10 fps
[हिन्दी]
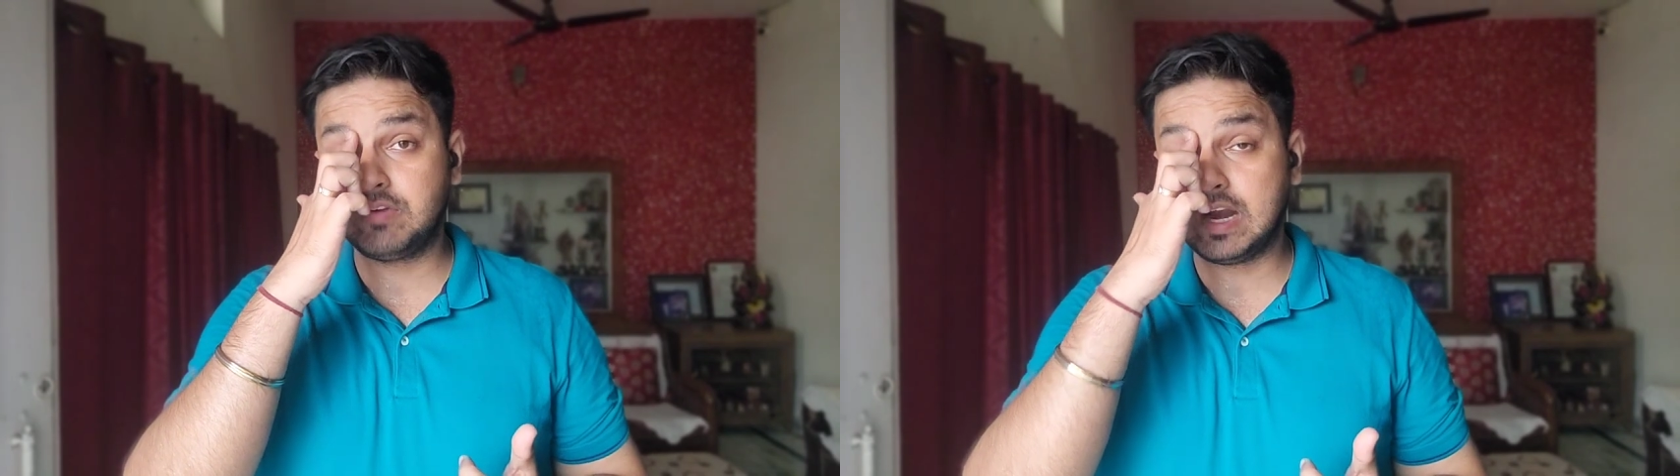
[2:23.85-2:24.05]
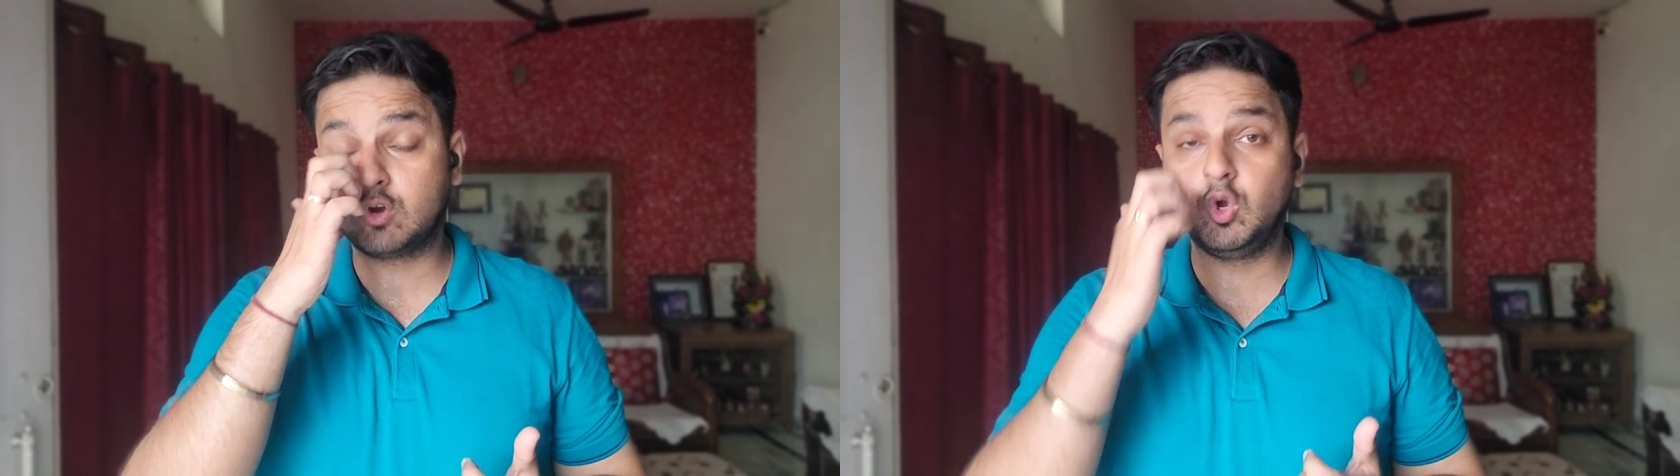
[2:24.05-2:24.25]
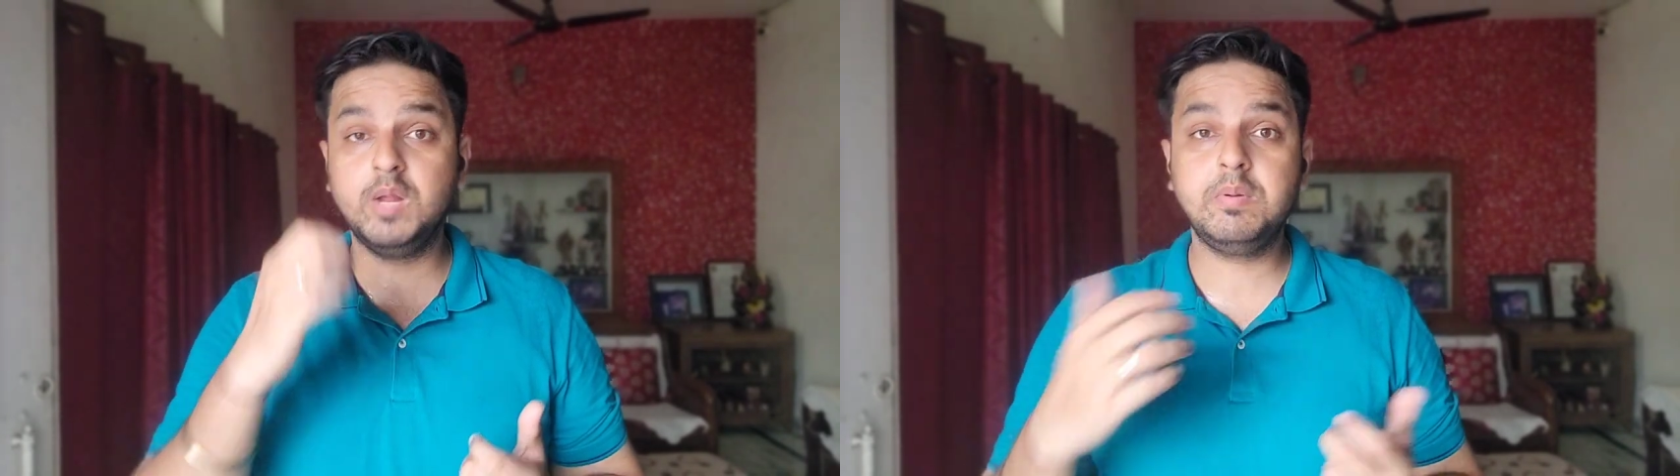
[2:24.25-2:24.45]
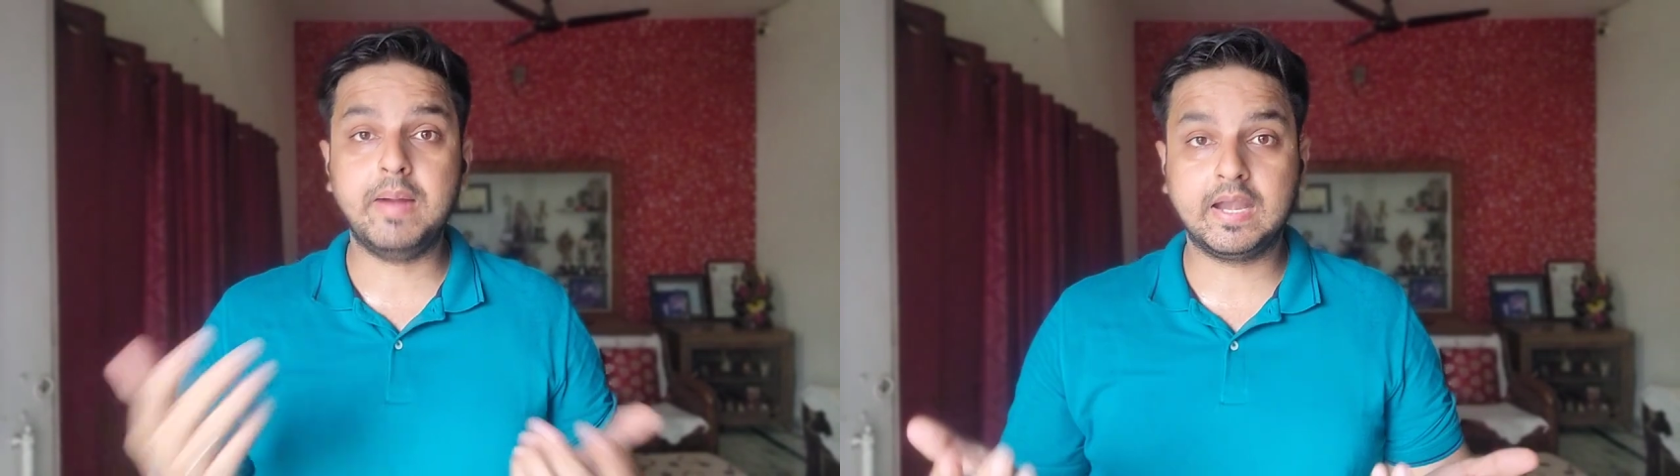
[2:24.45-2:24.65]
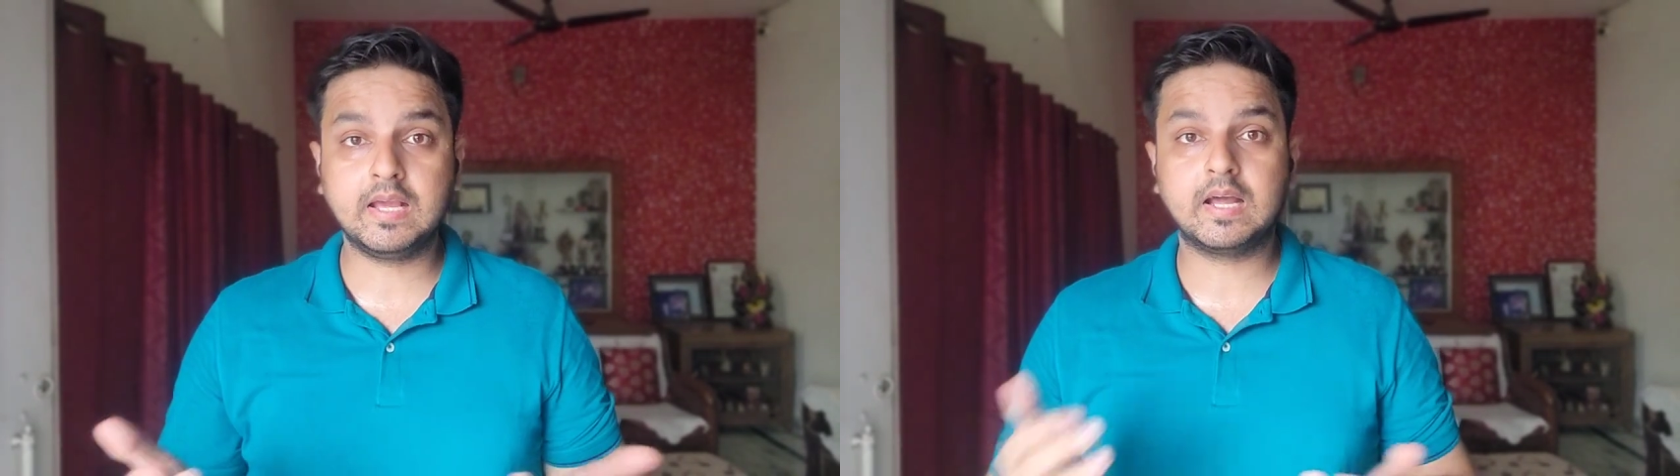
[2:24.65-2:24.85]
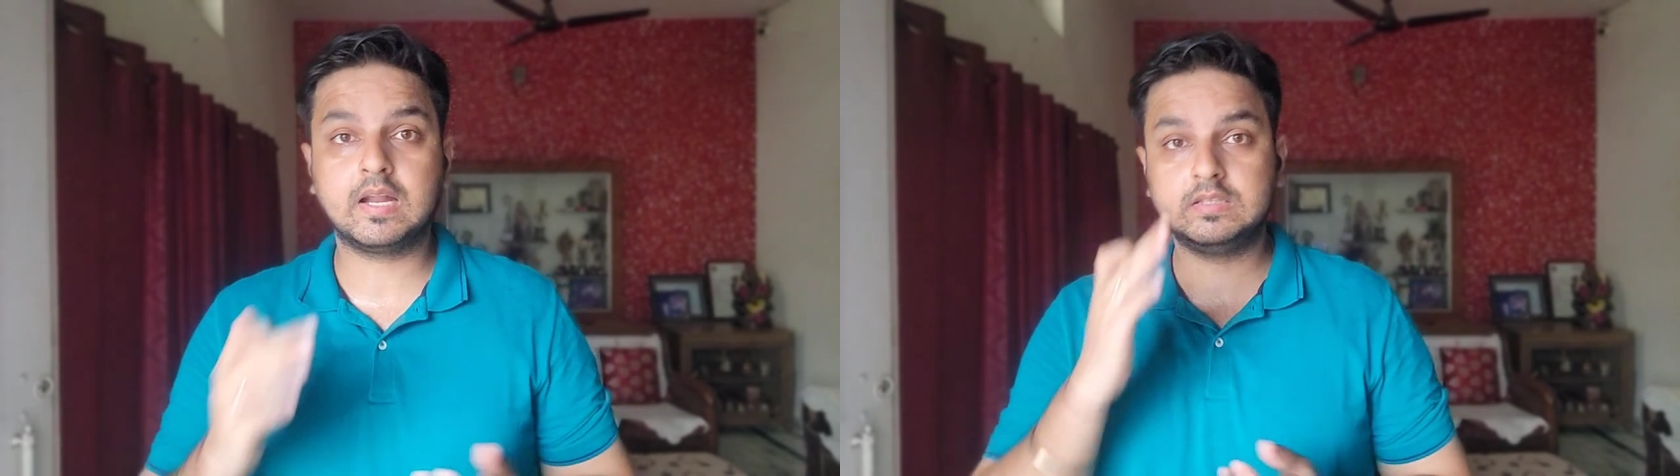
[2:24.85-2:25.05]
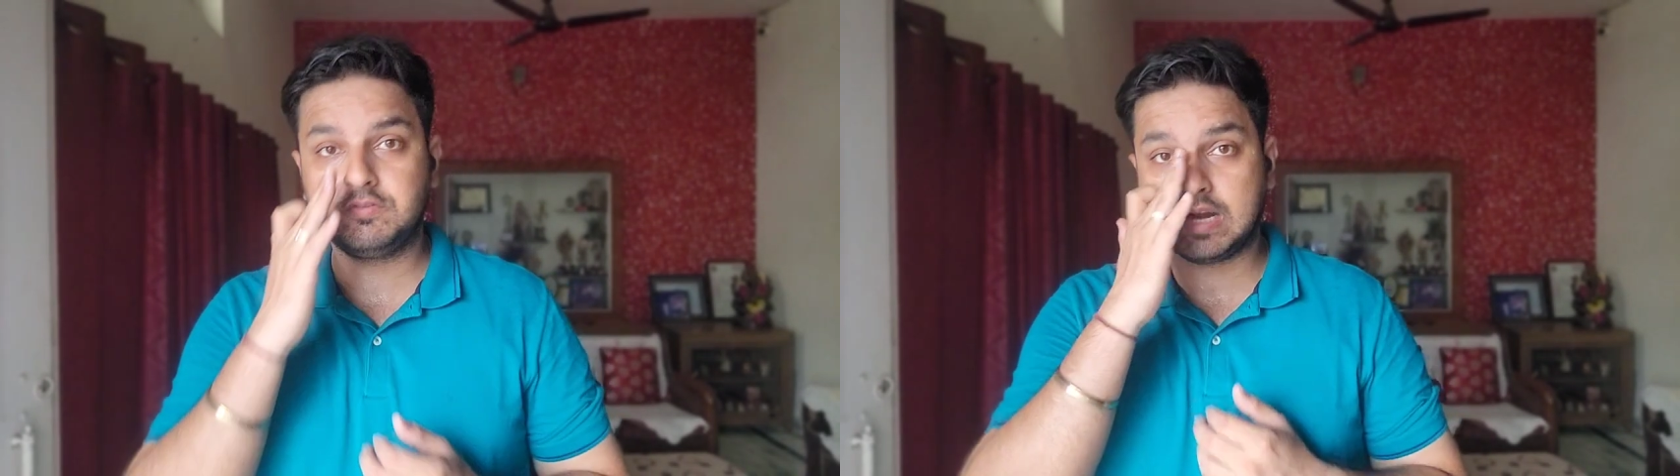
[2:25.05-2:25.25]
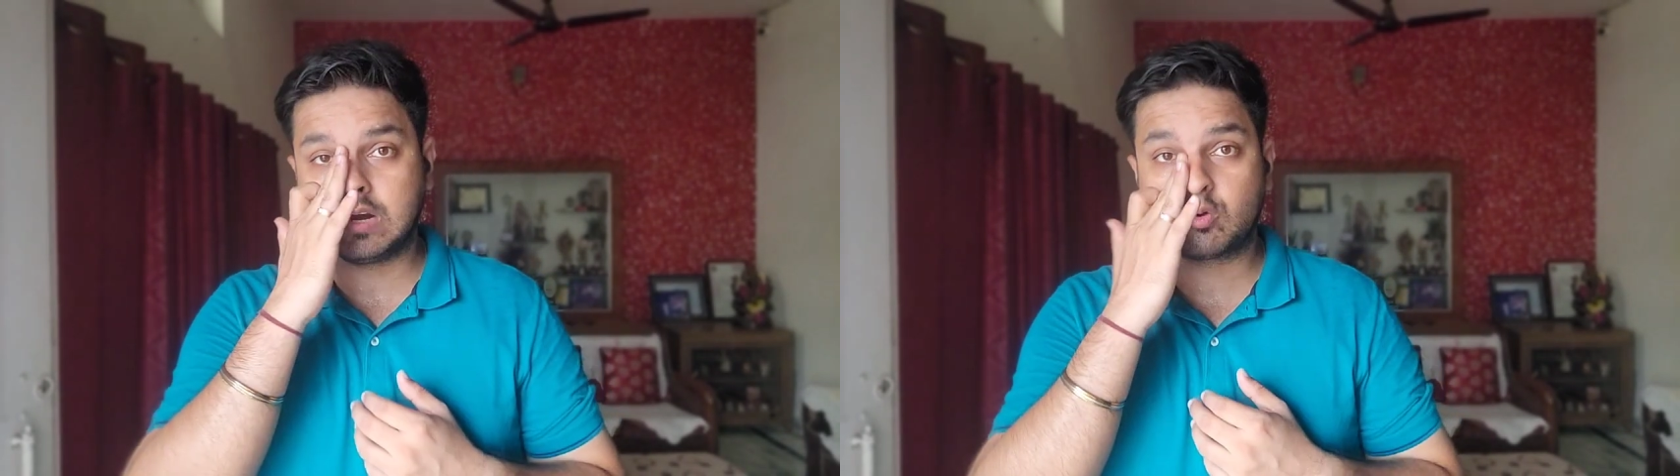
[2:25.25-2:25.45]
विराट कोहली भी बैटिंग कर रहे थे
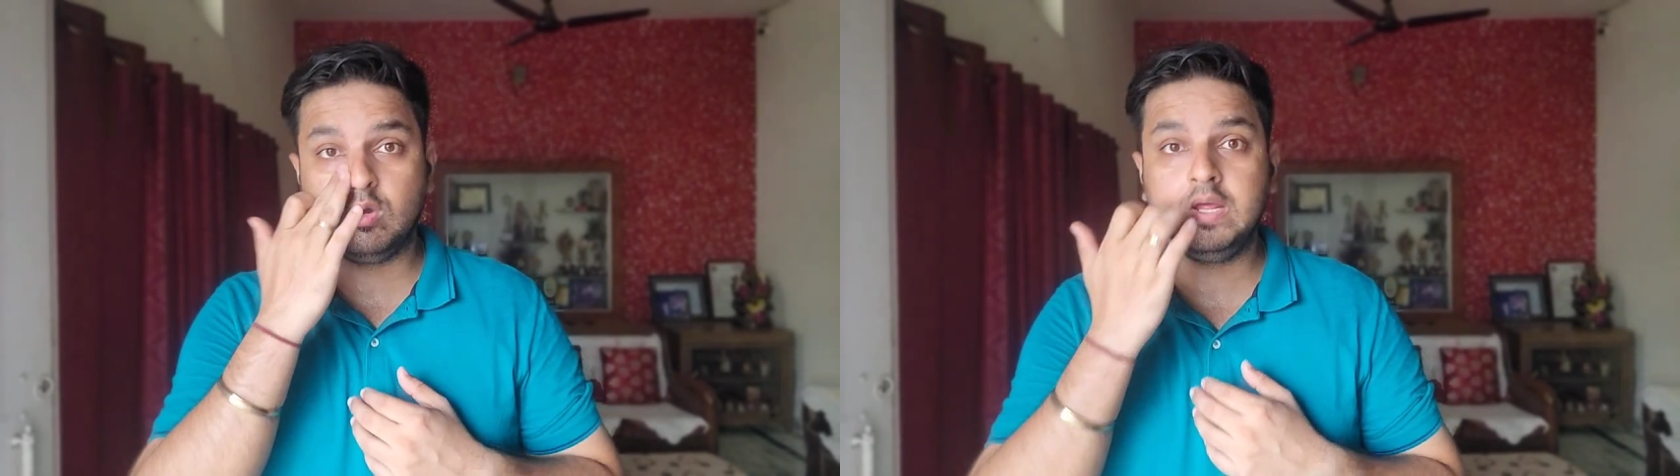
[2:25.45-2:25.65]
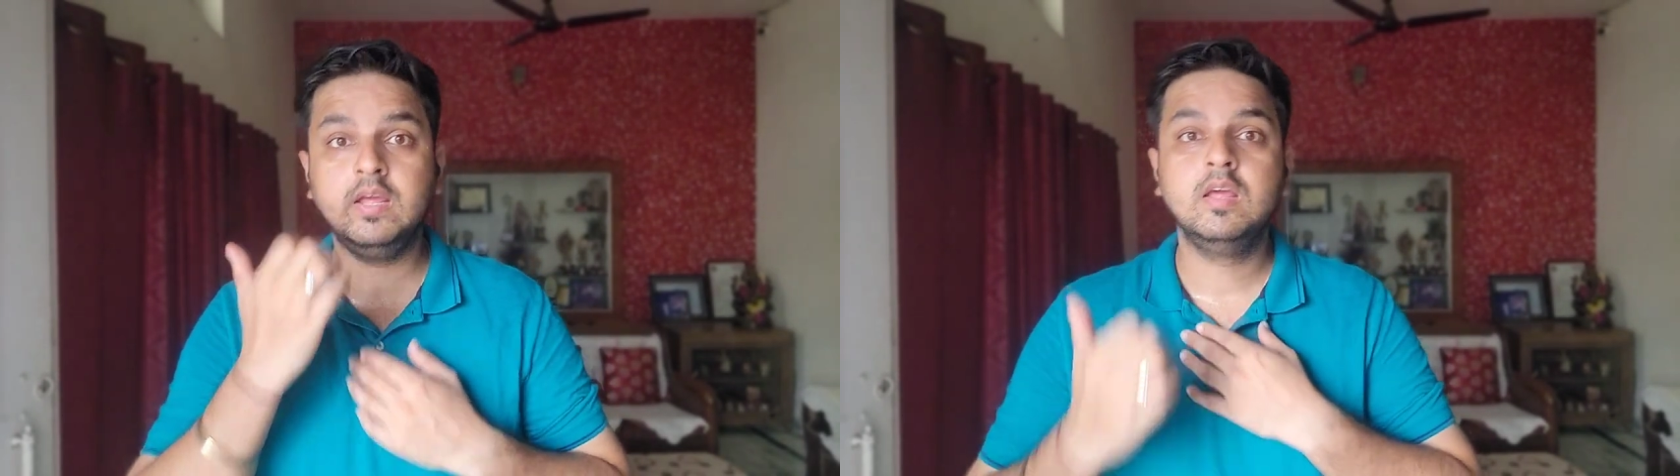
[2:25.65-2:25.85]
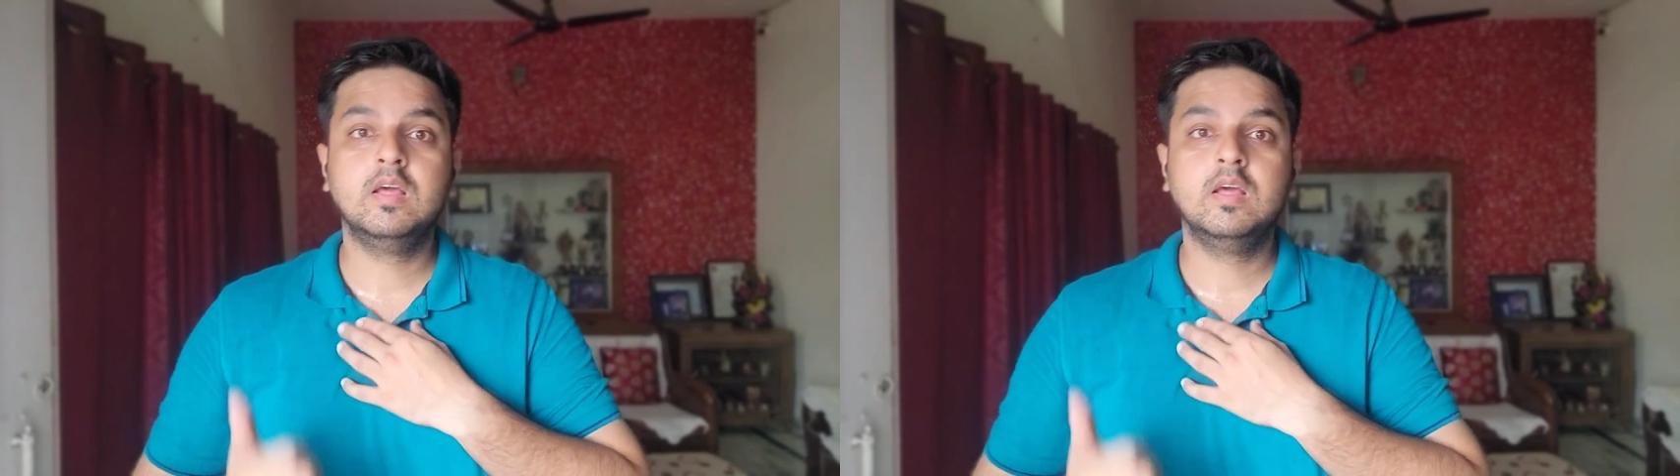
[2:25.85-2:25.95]
विराट कोहली